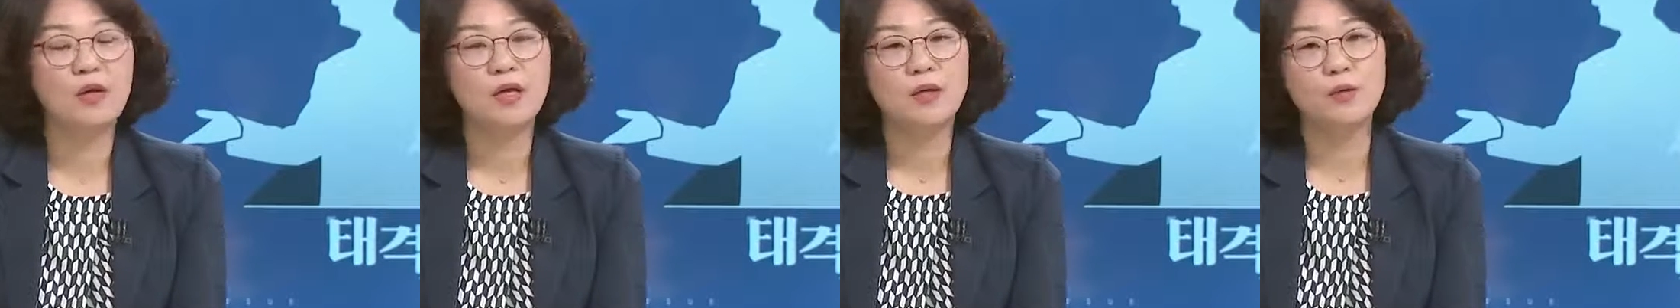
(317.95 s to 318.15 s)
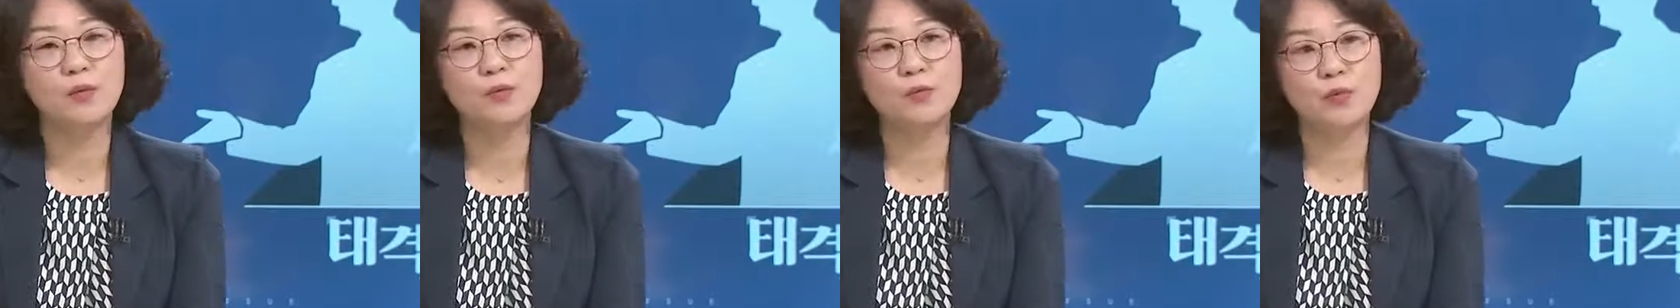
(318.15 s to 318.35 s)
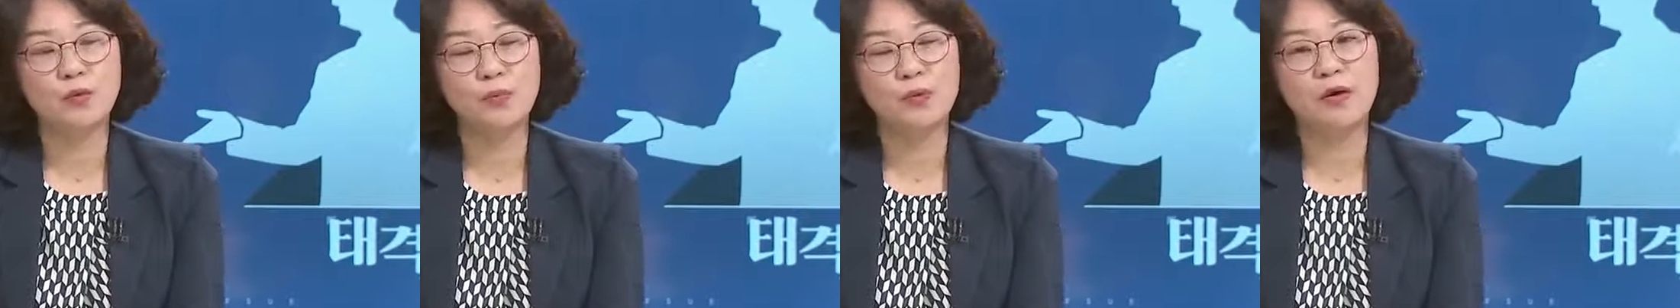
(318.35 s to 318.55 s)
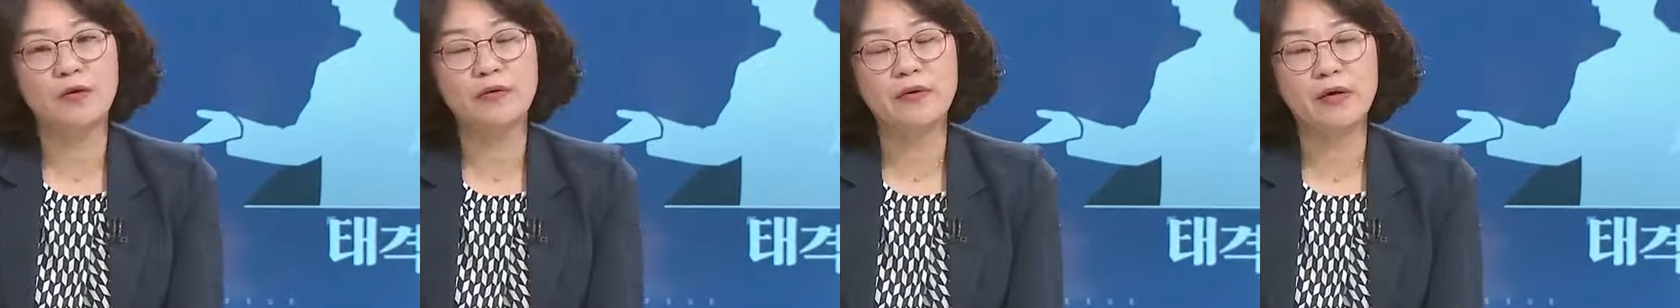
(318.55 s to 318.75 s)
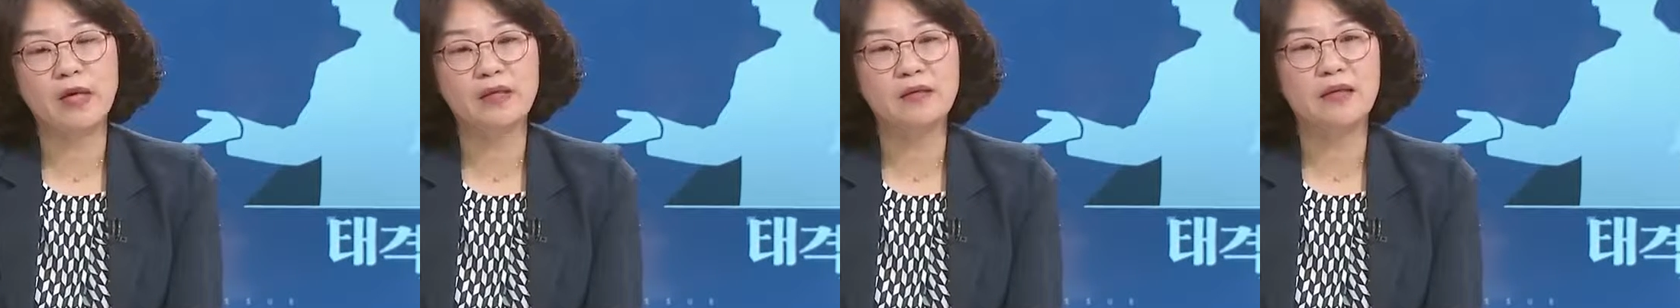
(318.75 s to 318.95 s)
용도
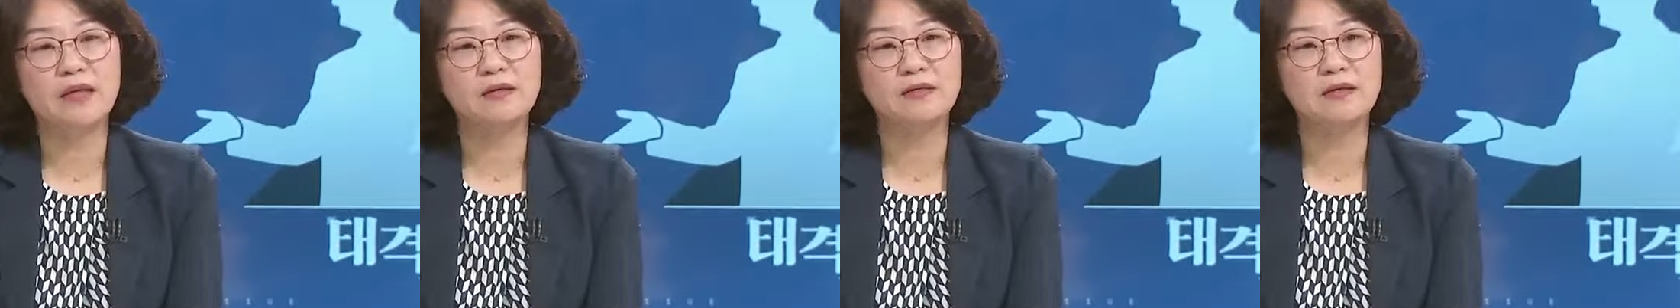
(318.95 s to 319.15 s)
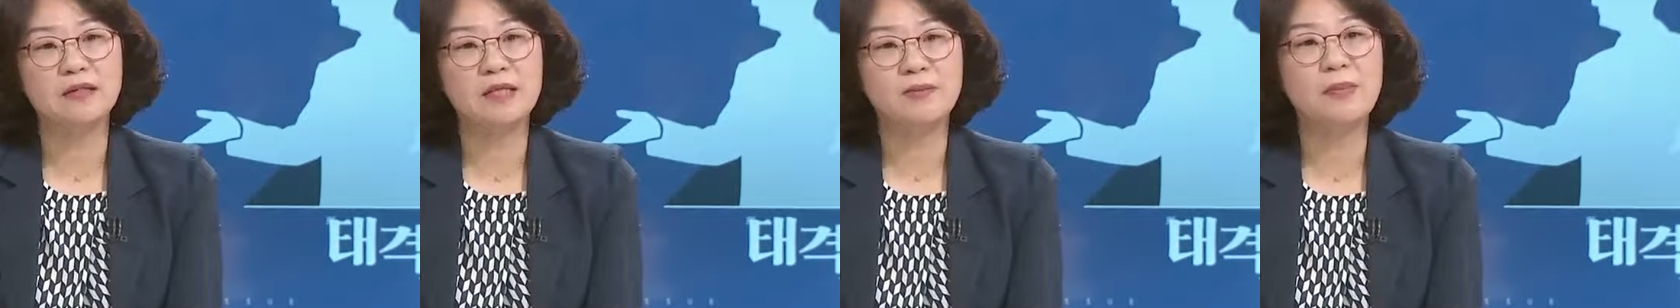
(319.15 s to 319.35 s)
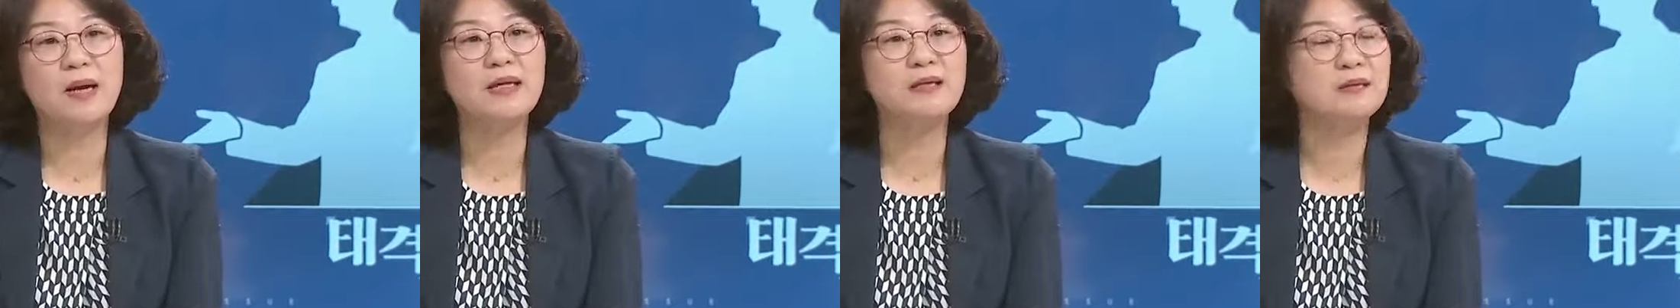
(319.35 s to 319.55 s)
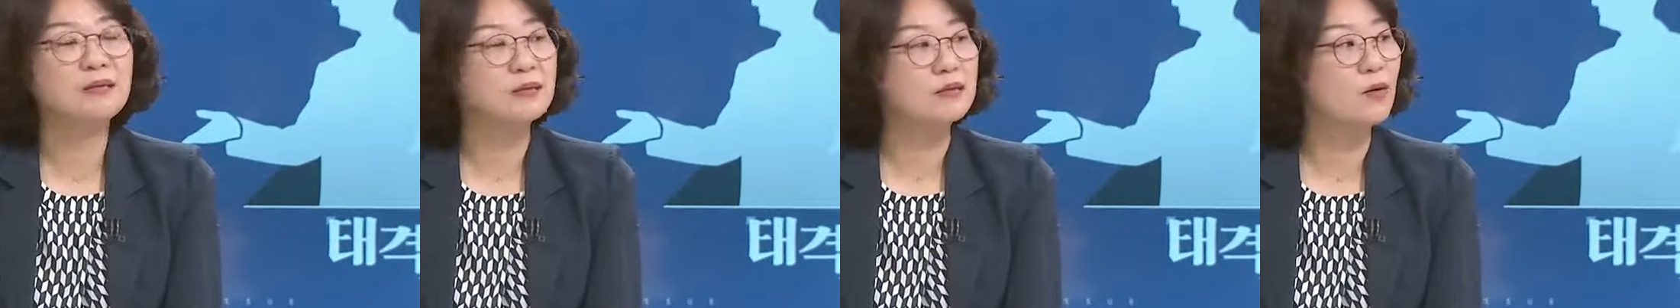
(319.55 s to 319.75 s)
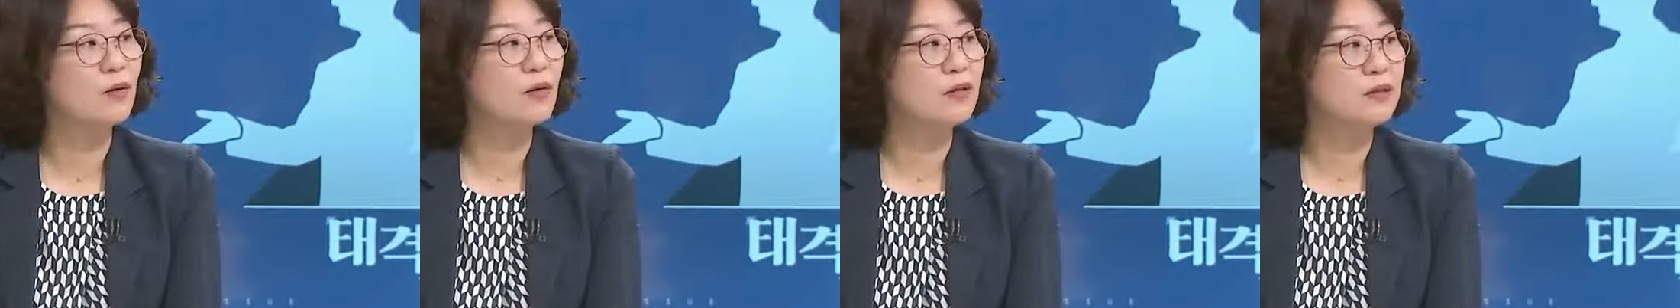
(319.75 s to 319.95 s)
변경에 따른 기반
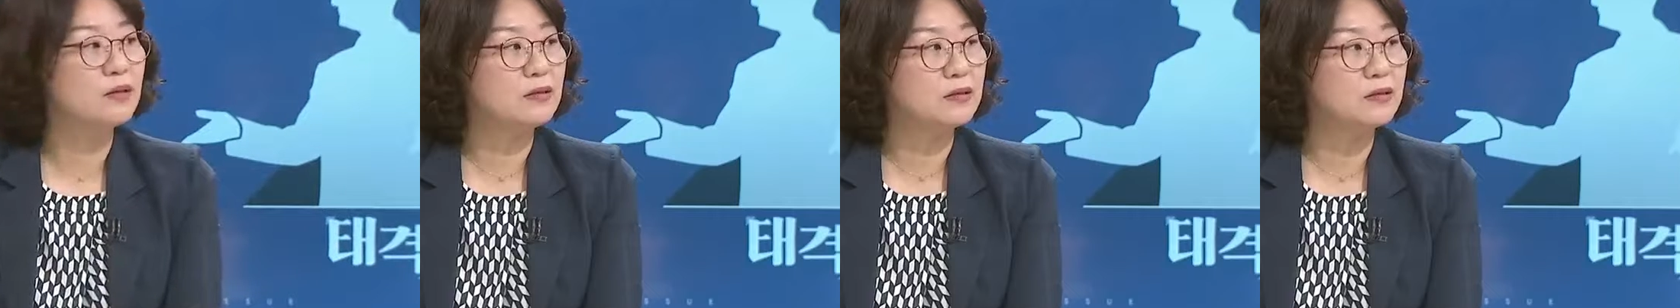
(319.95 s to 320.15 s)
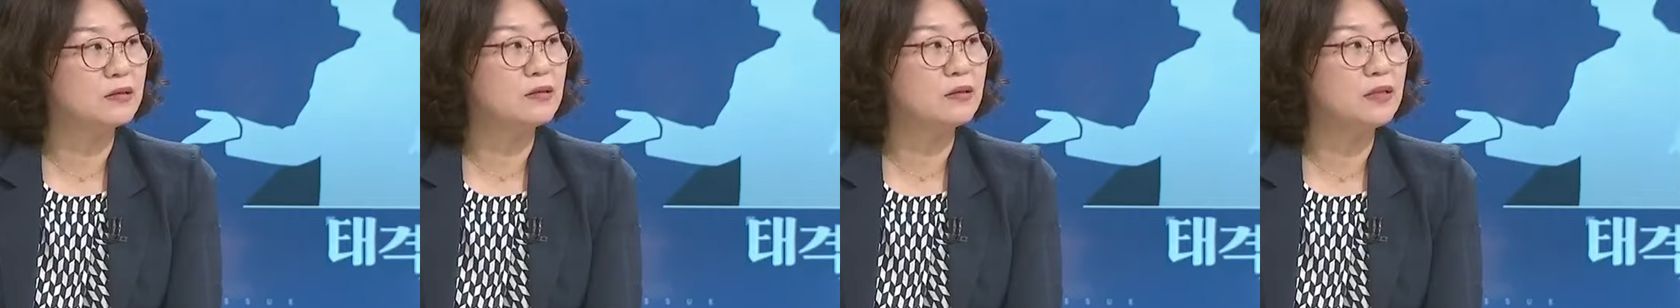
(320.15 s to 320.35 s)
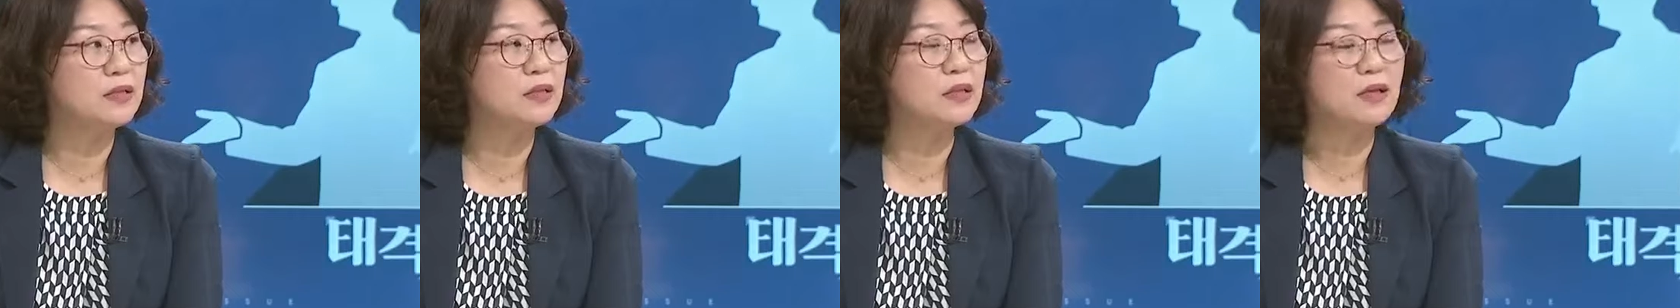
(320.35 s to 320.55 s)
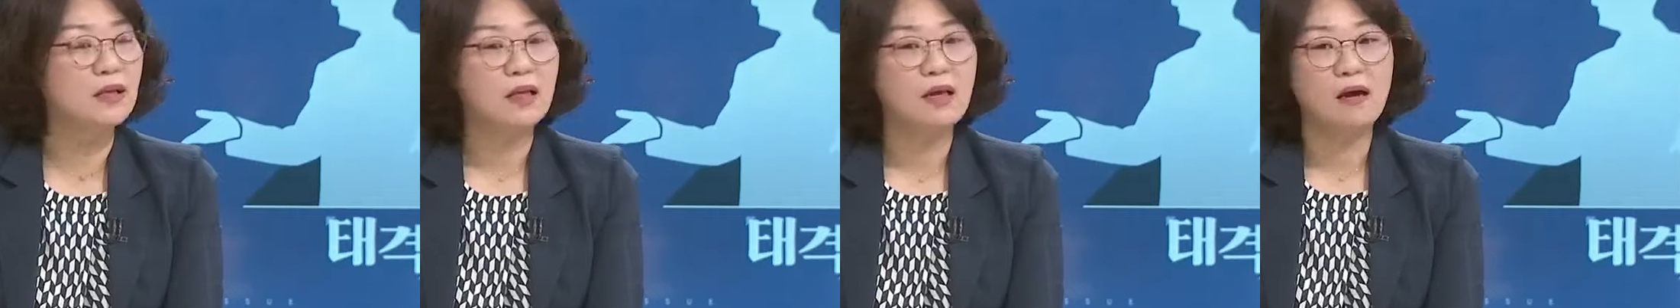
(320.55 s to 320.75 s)
시설들이